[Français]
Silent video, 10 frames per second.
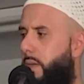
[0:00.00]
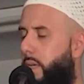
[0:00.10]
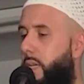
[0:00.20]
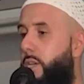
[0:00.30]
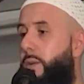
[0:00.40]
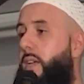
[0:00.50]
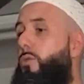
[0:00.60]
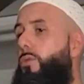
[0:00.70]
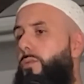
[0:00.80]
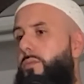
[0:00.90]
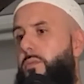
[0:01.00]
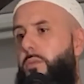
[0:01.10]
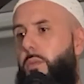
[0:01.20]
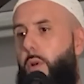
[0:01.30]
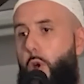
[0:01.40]
Il y en a deux.
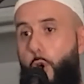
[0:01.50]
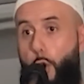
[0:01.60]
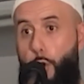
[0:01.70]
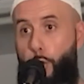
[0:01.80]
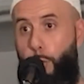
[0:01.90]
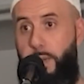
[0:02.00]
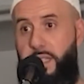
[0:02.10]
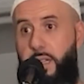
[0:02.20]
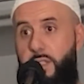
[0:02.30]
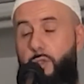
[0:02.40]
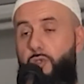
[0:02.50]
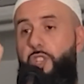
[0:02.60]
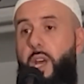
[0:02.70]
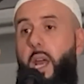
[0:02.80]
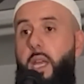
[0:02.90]
L'obligation
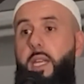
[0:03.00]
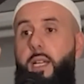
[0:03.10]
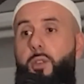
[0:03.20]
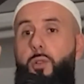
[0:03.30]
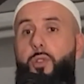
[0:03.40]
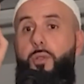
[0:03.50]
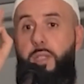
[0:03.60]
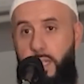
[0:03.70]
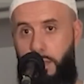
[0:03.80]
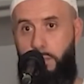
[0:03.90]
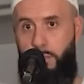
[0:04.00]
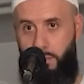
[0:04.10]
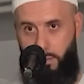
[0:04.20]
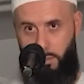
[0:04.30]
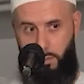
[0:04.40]
a dans notre digne
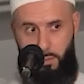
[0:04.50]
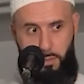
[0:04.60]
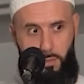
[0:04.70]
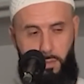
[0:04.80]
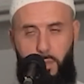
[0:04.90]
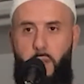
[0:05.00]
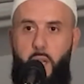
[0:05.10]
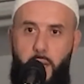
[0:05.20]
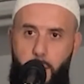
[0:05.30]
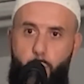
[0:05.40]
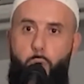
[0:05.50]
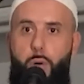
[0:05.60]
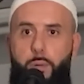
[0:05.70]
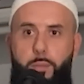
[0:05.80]
et l'amour.